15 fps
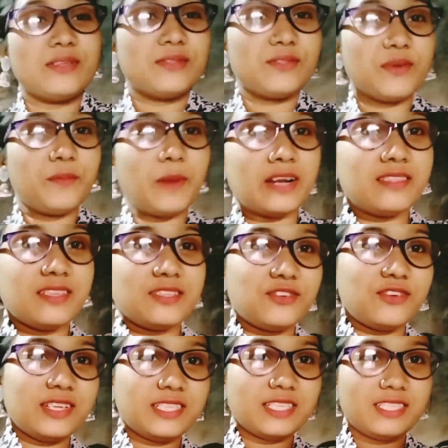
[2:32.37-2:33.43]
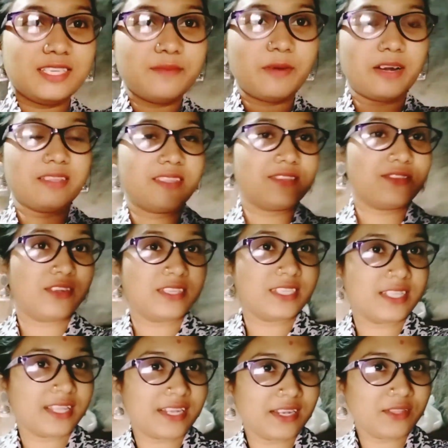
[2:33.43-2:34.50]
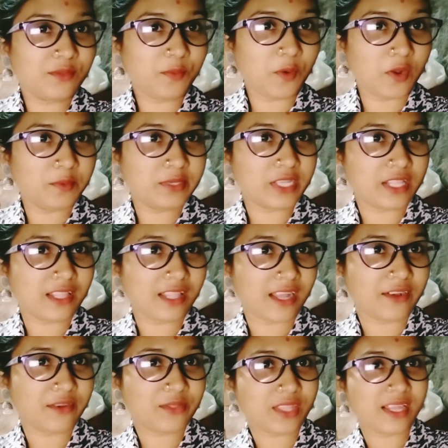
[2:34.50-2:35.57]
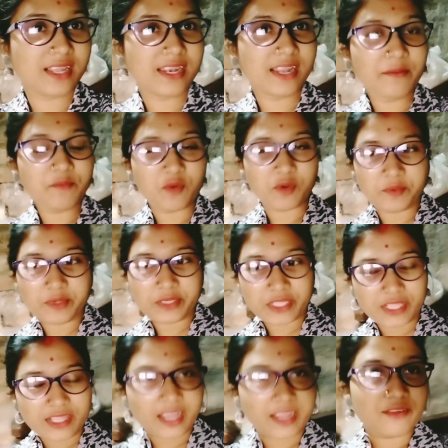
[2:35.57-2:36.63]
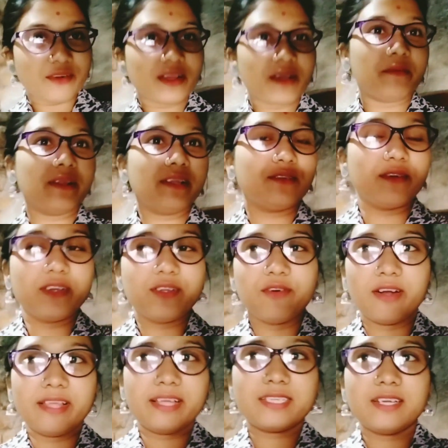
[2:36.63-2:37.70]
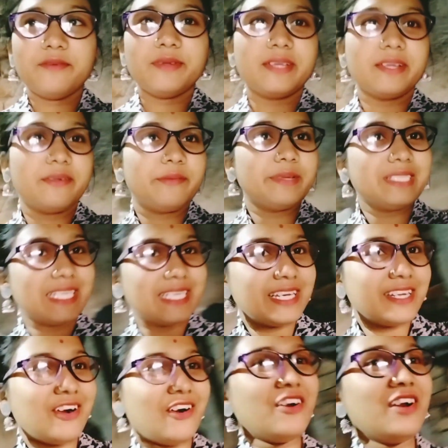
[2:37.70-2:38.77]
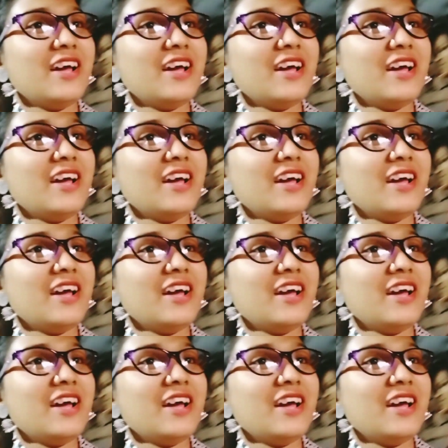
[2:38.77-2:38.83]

তো বাড়িতে চলে এসেছি বাড়িতে চলে এসে দেখলে তো পল্লবীর সাথে দেখা করতে গেলাম পল্লবীর সাথে দেখা করে আবার একটুখানি ঘরে আসলাম এটা আমার জেঠির ঘর